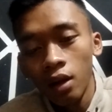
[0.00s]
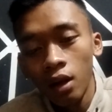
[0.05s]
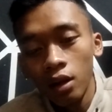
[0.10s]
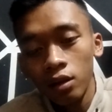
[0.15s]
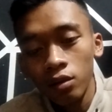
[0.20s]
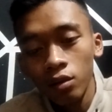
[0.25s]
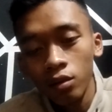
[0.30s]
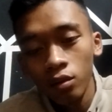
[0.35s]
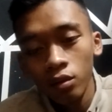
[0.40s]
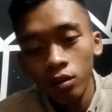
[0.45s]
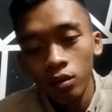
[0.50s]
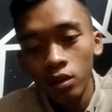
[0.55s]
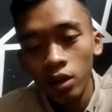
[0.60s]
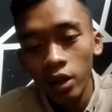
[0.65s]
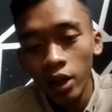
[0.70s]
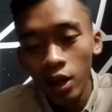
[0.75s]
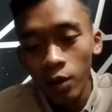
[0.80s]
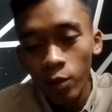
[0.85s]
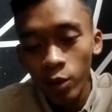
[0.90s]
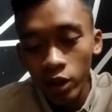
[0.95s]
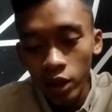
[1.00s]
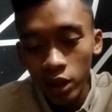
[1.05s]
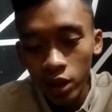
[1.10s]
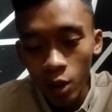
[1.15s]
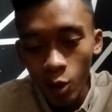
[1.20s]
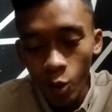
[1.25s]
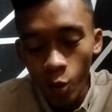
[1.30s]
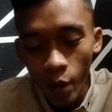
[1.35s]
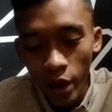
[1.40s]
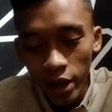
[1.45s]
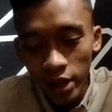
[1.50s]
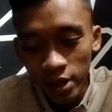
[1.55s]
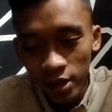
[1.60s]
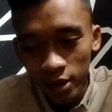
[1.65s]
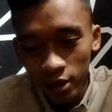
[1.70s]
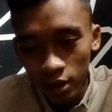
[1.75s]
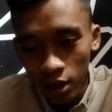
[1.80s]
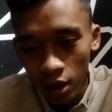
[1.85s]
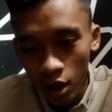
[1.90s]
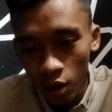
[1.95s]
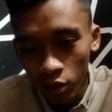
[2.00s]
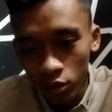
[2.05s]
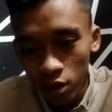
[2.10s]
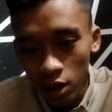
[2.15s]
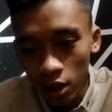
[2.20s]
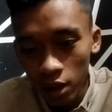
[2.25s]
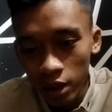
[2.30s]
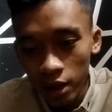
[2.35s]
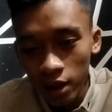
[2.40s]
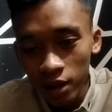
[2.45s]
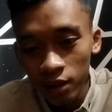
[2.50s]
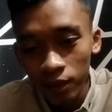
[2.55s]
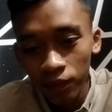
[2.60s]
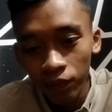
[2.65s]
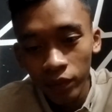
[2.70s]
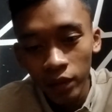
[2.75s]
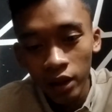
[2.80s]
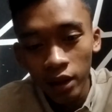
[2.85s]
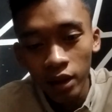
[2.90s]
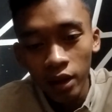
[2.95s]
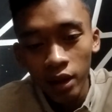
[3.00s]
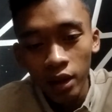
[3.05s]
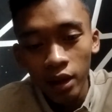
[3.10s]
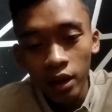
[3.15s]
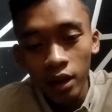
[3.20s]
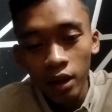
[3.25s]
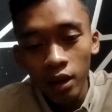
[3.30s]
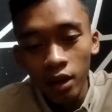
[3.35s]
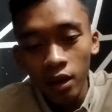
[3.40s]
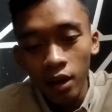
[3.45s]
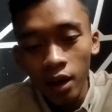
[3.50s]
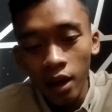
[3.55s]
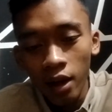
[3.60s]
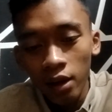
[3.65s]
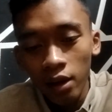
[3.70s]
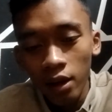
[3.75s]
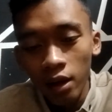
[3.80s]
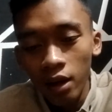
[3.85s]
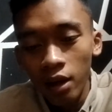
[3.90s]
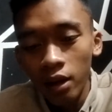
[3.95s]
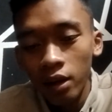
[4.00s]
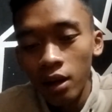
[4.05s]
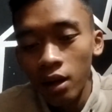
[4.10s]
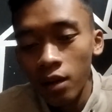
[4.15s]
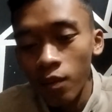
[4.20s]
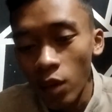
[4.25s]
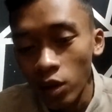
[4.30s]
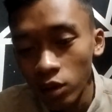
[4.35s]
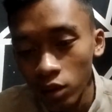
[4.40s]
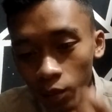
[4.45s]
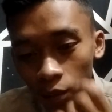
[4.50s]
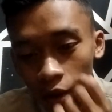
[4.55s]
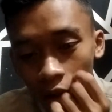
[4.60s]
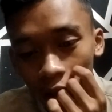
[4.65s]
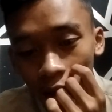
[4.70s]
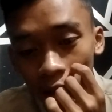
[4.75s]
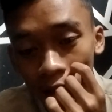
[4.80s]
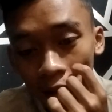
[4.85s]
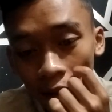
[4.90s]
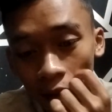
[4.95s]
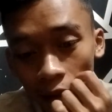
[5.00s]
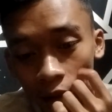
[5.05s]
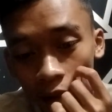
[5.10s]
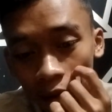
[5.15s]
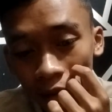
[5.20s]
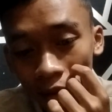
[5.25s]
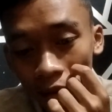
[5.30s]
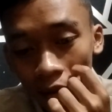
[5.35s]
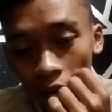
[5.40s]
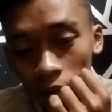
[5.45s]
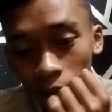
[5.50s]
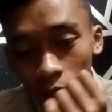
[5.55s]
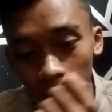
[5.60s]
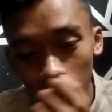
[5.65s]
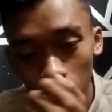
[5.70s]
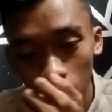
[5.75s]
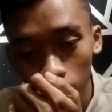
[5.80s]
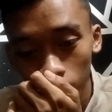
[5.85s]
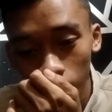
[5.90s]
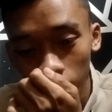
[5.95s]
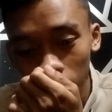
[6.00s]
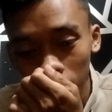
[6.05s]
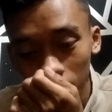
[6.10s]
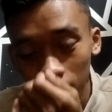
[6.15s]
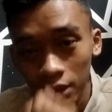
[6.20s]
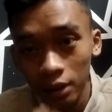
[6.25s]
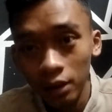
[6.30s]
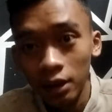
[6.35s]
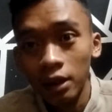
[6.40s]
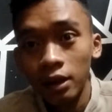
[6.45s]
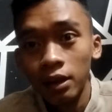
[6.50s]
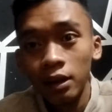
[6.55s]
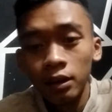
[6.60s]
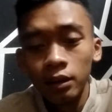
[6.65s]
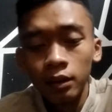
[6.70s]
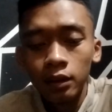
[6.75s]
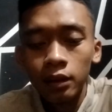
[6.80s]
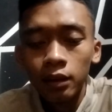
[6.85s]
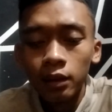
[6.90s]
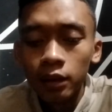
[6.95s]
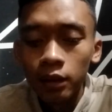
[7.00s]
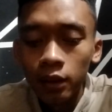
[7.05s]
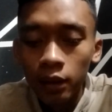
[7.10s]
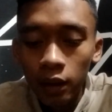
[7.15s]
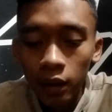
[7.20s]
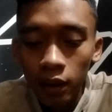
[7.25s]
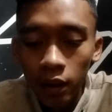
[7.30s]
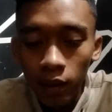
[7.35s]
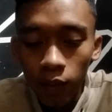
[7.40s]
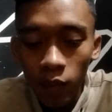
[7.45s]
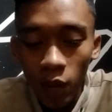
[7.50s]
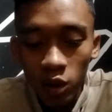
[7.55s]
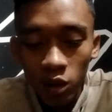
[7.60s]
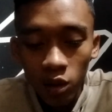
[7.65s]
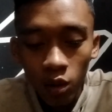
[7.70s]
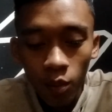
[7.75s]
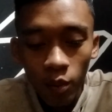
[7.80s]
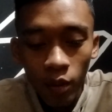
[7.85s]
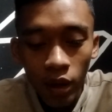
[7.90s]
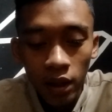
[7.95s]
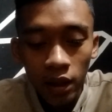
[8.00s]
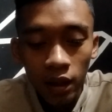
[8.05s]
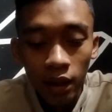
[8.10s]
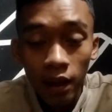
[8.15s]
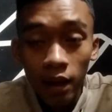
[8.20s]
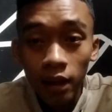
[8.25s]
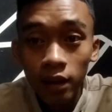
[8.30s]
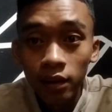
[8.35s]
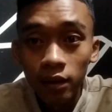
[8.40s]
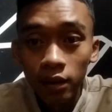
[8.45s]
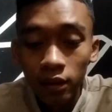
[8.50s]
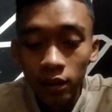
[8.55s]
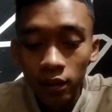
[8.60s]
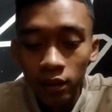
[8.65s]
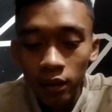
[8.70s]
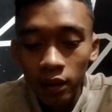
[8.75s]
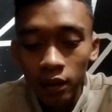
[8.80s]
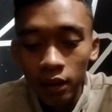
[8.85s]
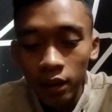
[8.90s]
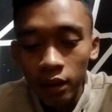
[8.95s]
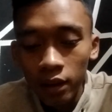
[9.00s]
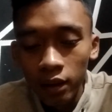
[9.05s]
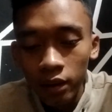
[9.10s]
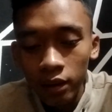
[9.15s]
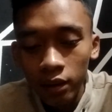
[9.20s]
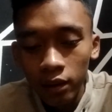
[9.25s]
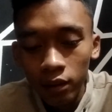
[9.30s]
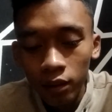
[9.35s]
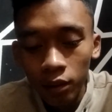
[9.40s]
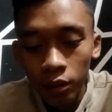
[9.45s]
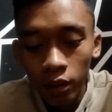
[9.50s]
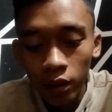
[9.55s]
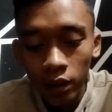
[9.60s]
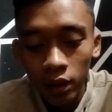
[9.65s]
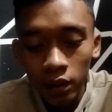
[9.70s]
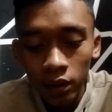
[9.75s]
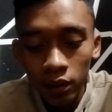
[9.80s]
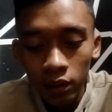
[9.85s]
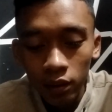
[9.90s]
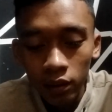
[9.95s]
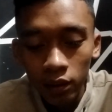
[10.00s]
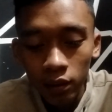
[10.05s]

langsung tiga bergantian pemain dari Australia McGregor masuk menggantikan Dekene kemudian Mac Laren masuk menggantikan Duke